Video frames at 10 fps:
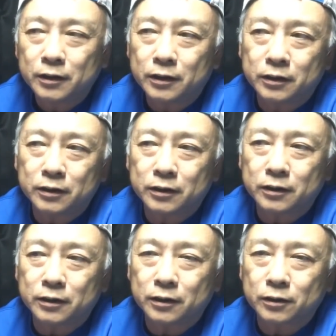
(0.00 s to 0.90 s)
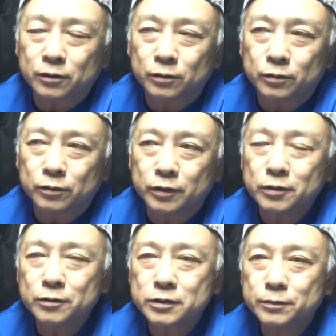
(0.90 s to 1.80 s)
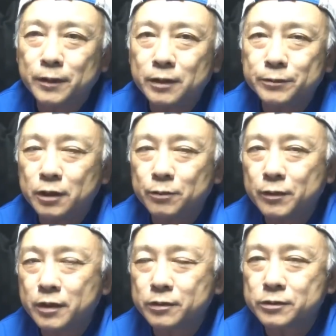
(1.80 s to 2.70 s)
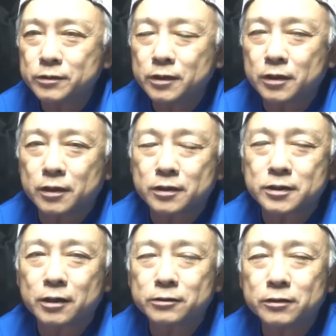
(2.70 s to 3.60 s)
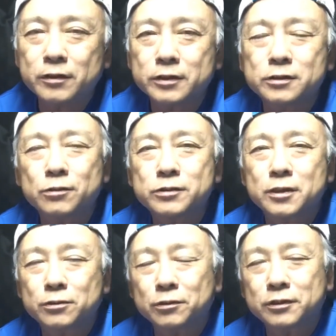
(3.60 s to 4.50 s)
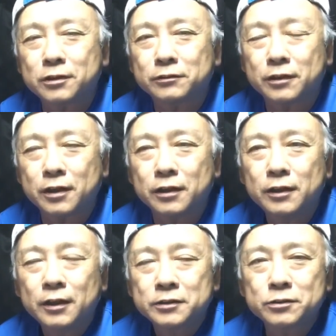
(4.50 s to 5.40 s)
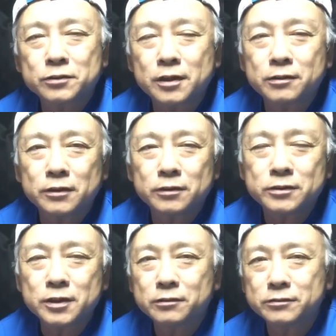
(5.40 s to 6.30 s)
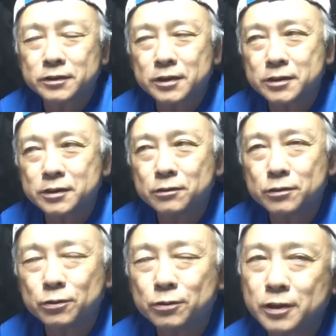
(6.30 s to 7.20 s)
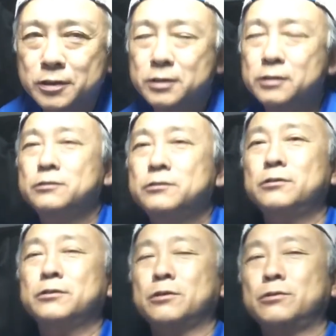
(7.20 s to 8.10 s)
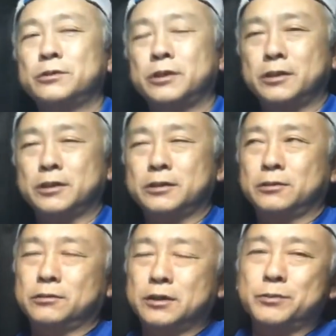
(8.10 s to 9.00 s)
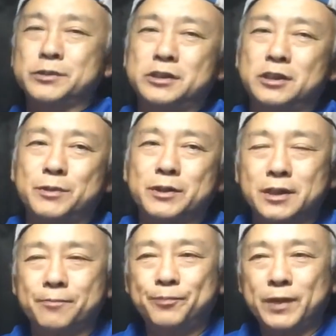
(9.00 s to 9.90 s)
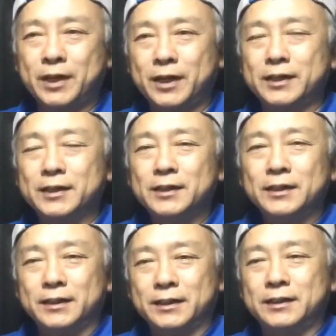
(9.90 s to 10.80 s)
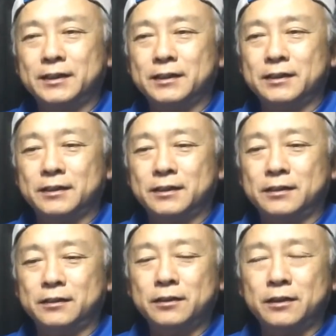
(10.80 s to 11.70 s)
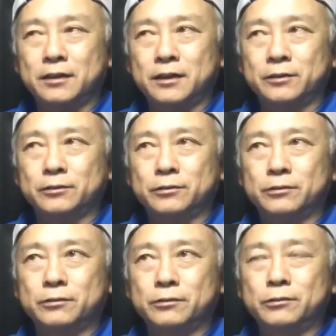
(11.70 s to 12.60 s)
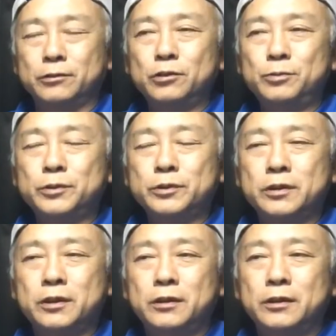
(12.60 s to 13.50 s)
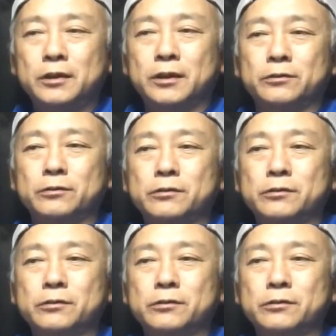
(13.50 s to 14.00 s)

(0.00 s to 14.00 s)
えー、っと、EOS5D Mark III でね、桜をあちこちで撮ってるんでね、その桜の写真を紹介していくようなコーナーになってくるかもしれません。はい。えー、でね、あの、要望でね、あの、